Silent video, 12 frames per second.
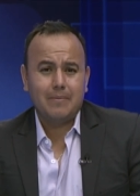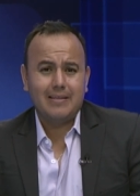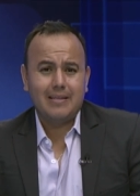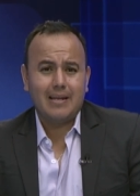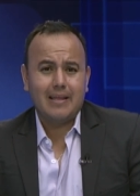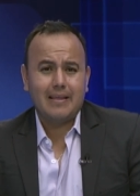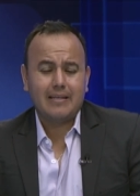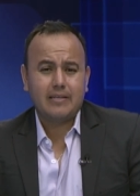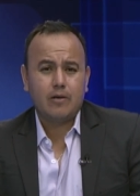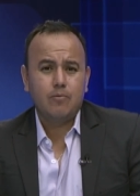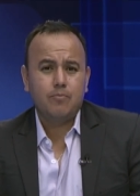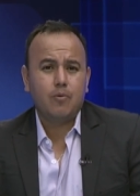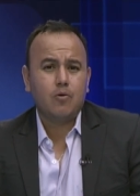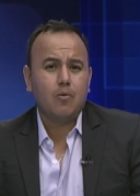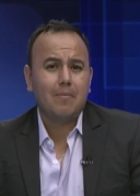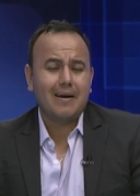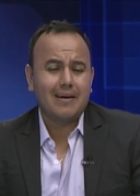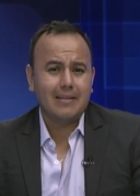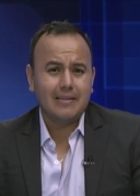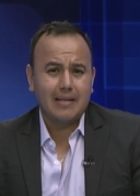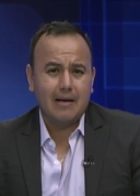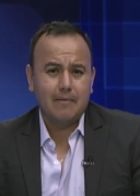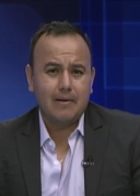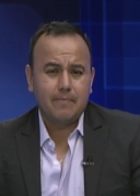manera de hacerlo un poco más
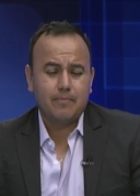rentable,